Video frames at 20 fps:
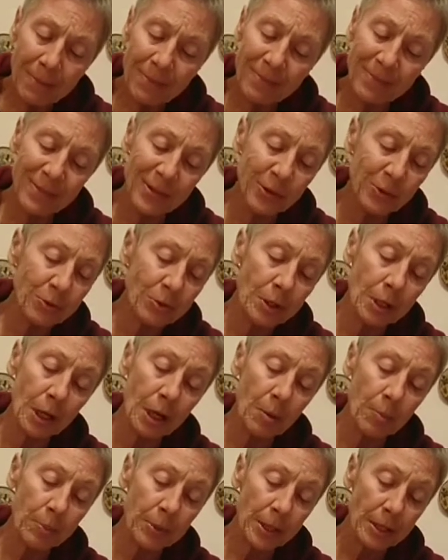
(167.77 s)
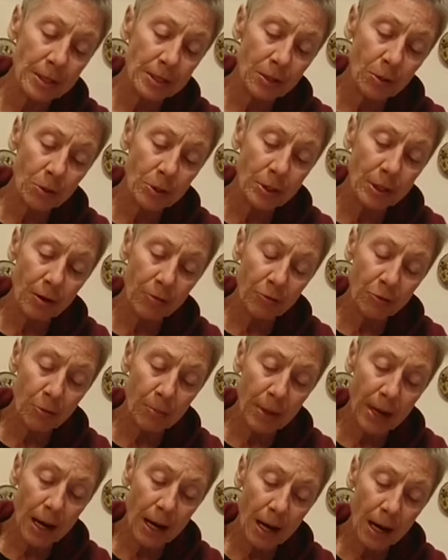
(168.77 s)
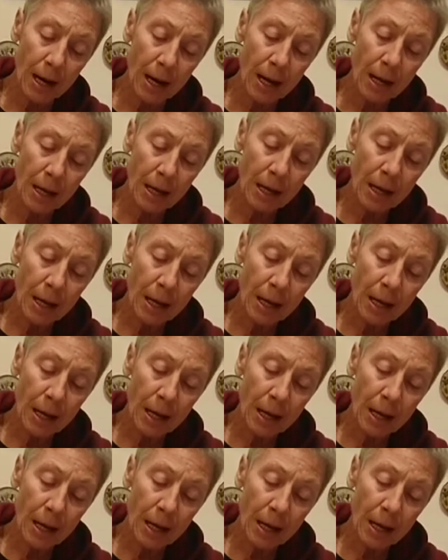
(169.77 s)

Non ti capisco, Safo Bella,